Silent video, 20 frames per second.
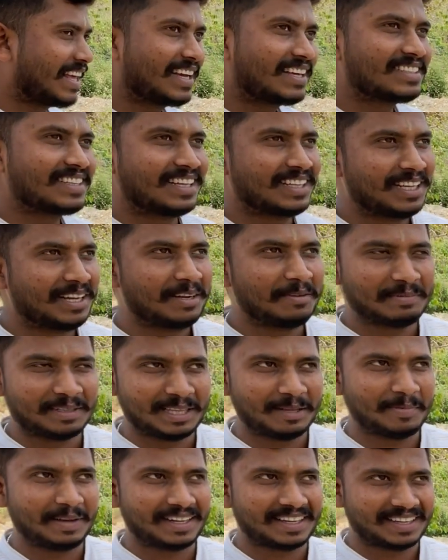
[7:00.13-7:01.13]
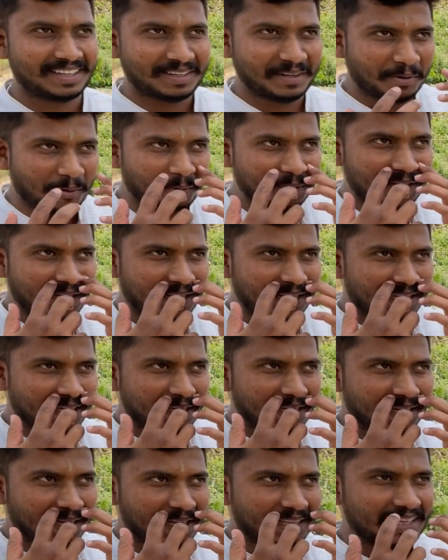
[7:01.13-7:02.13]
का ज़्यादा मतलब एक होता है कि
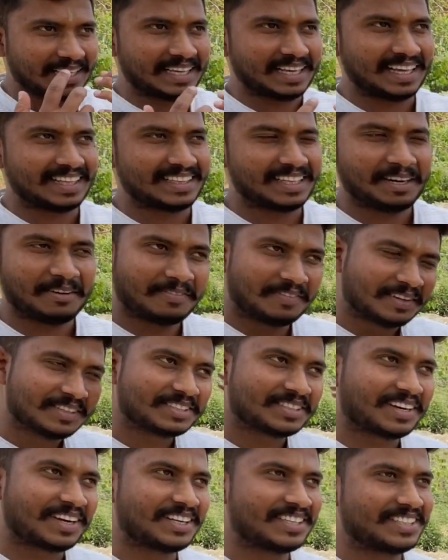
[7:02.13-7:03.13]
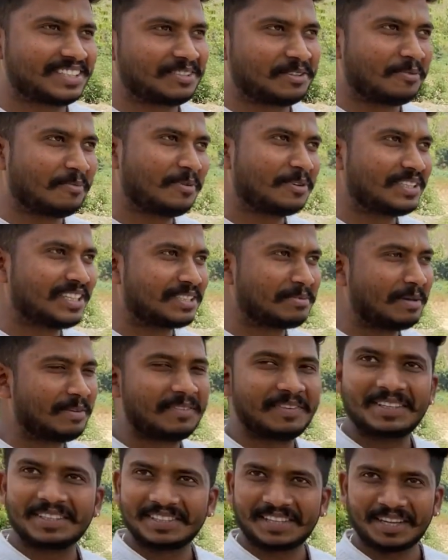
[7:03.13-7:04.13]
ये कहते हैं कहते हैं ना फर्स्ट क्रश तो मुझे इस पर
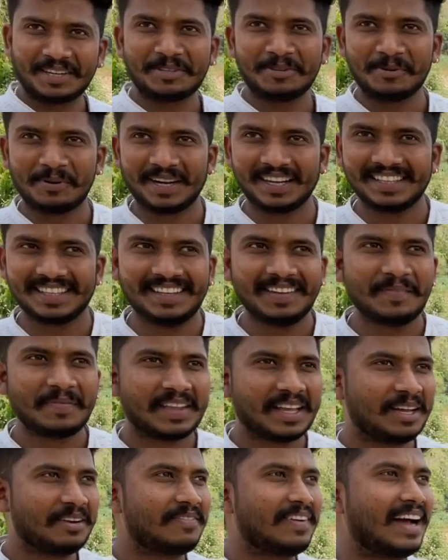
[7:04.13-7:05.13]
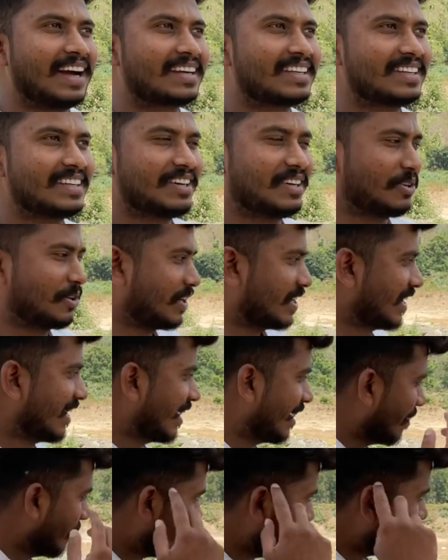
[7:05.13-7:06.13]
फर्स्ट क्रश हो गया था इनफैक्ट हम्म। और
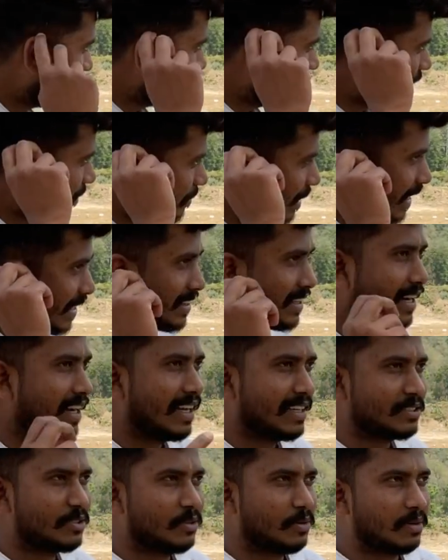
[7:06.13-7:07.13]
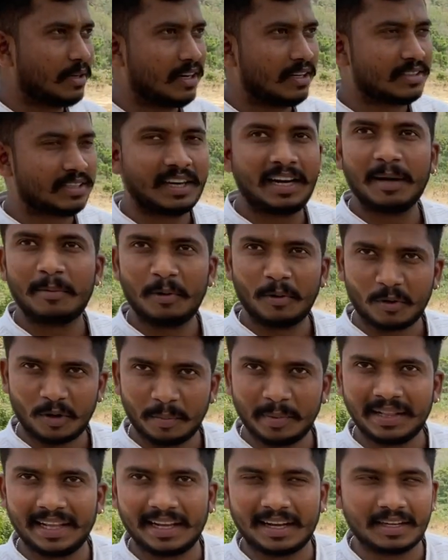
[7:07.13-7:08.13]
मैंने महिंद्रा थ्री डबल ओ का
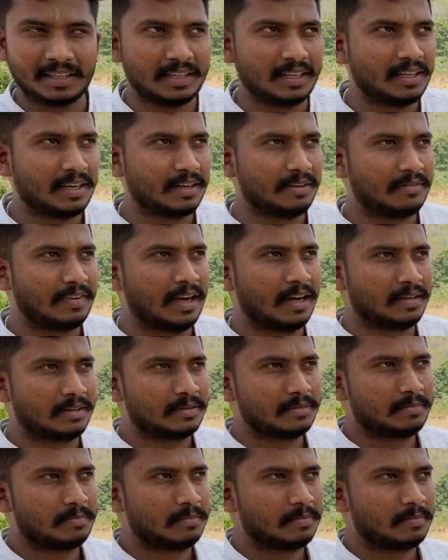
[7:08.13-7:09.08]
भी देखा था इनफैक्ट